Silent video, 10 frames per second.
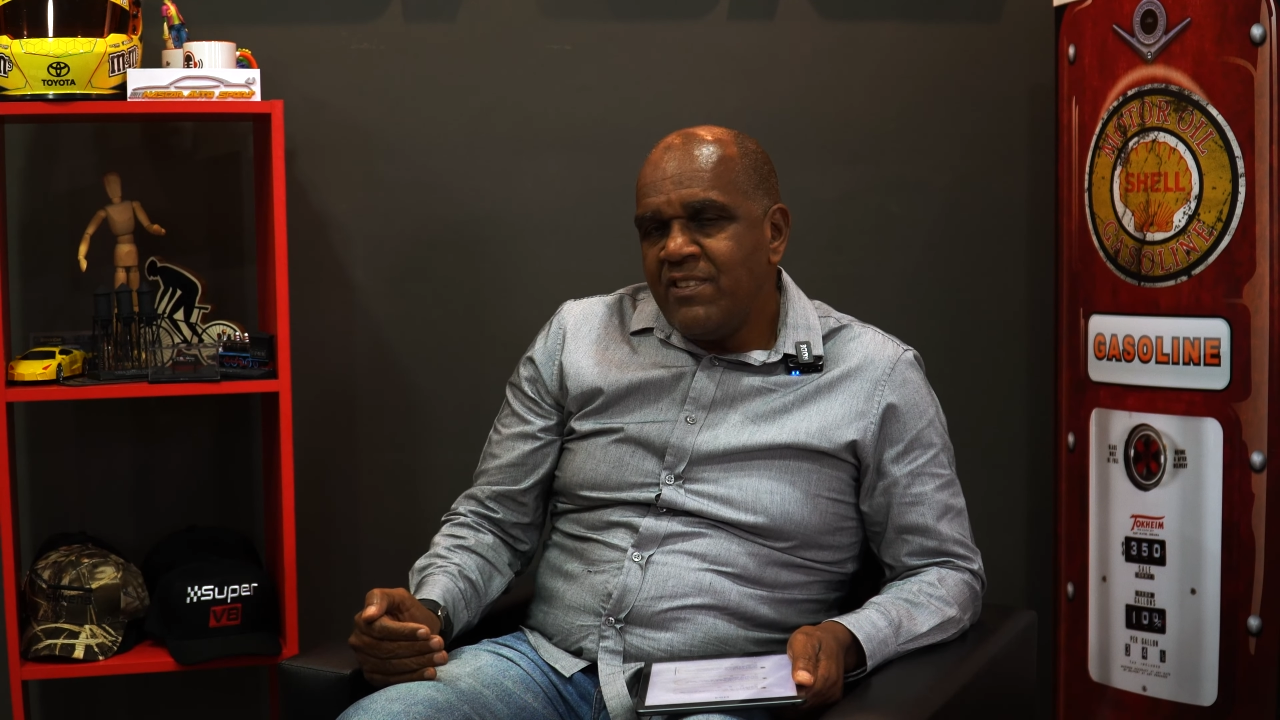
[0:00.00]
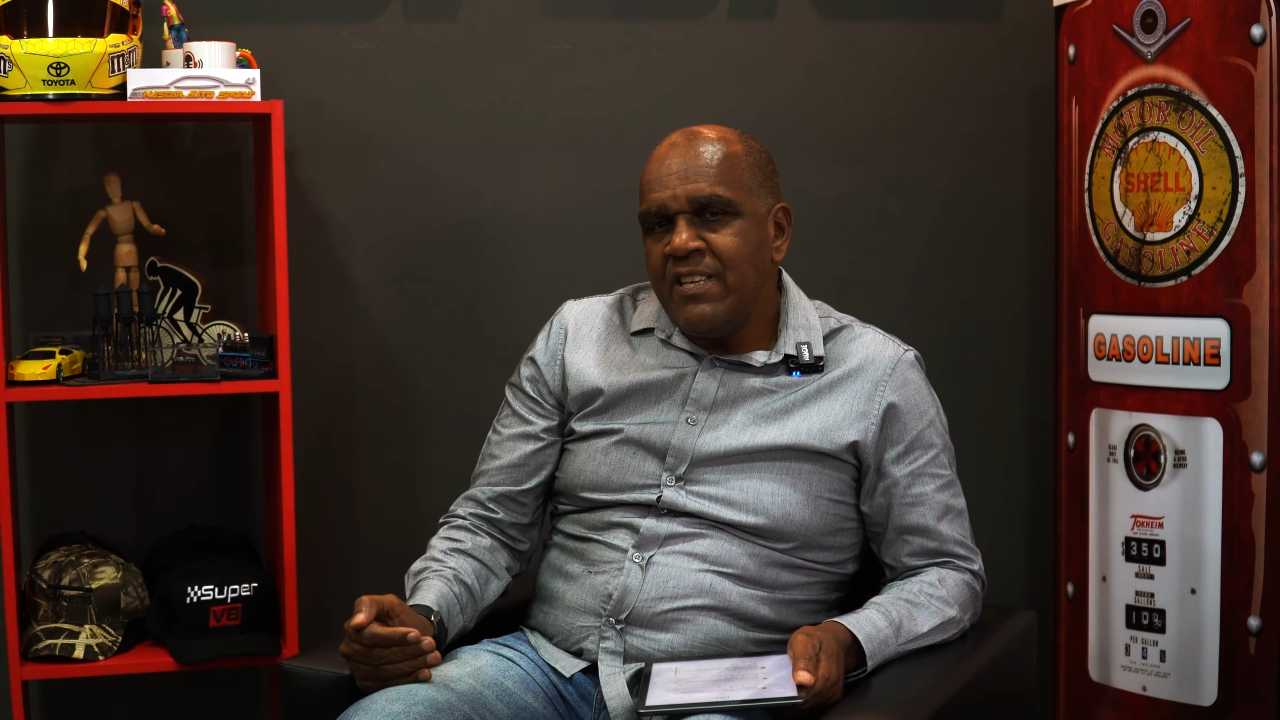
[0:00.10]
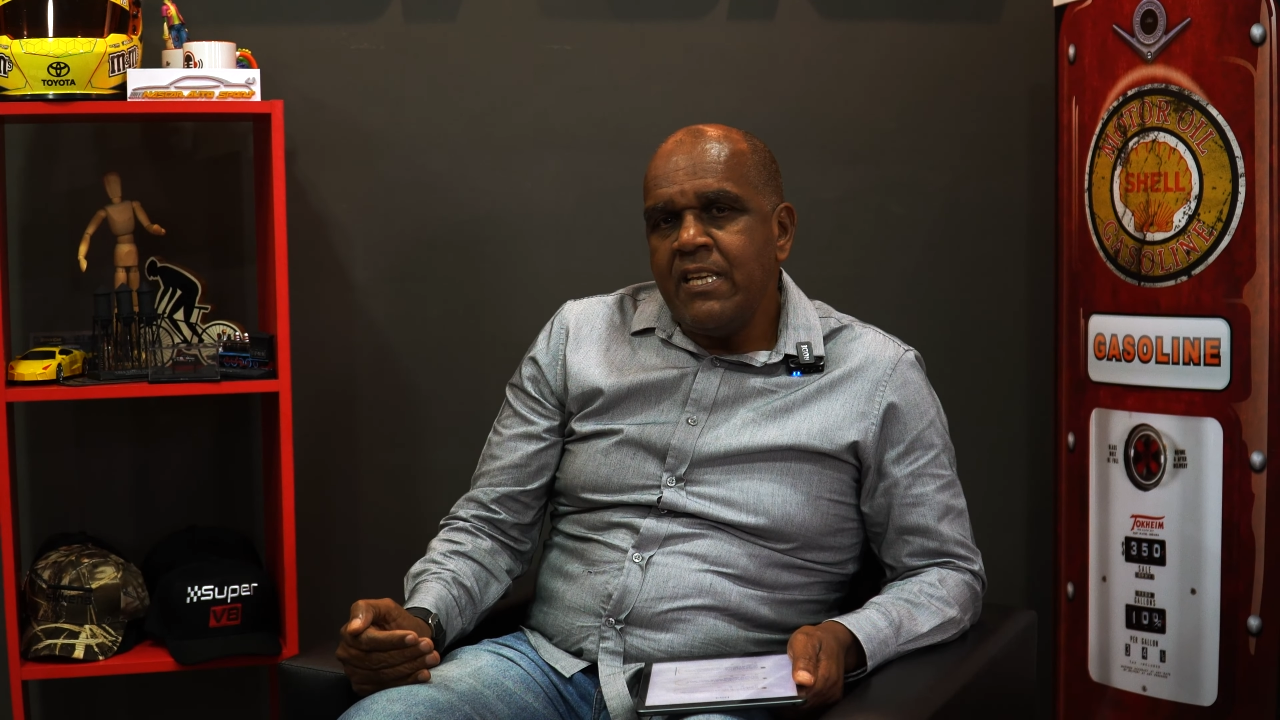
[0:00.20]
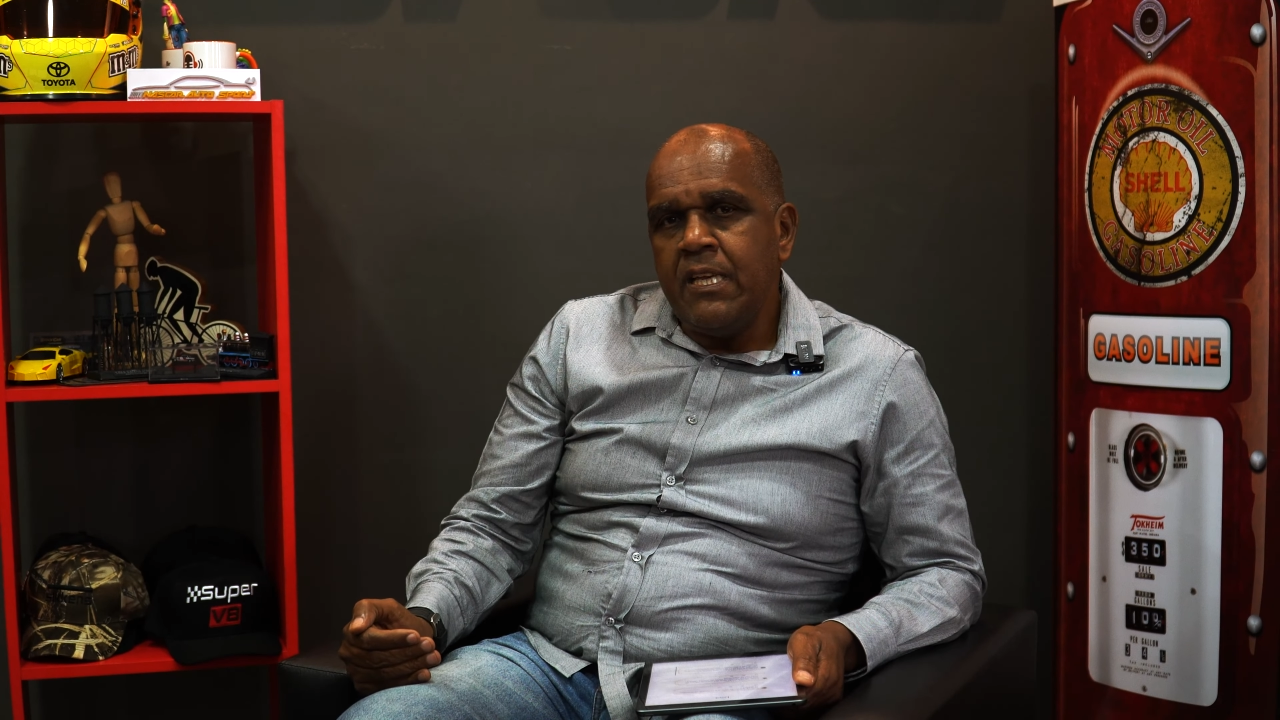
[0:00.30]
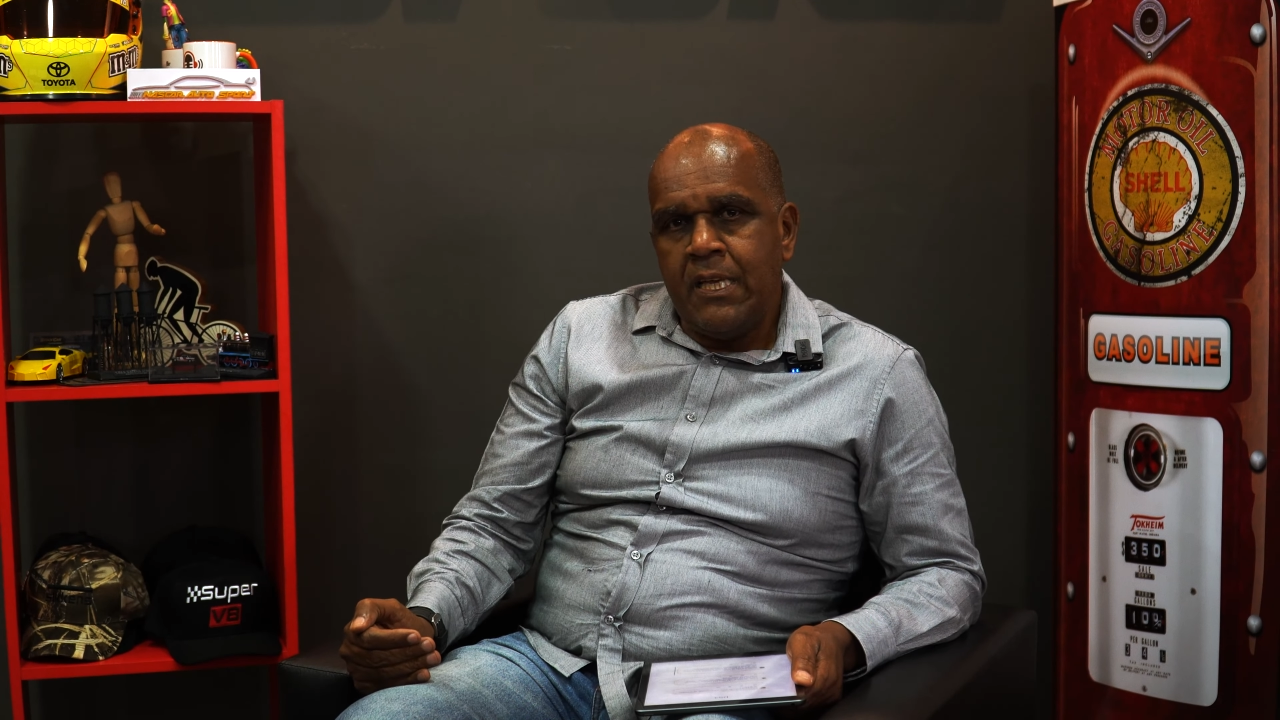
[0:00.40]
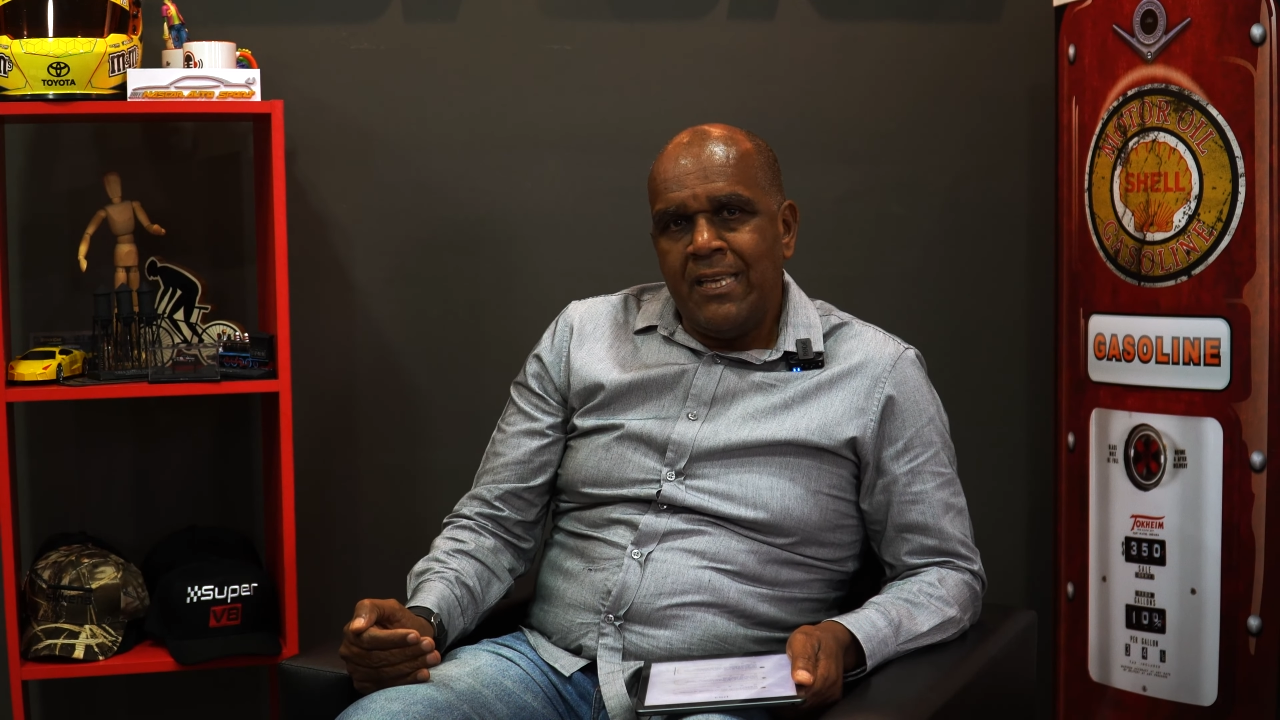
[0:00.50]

de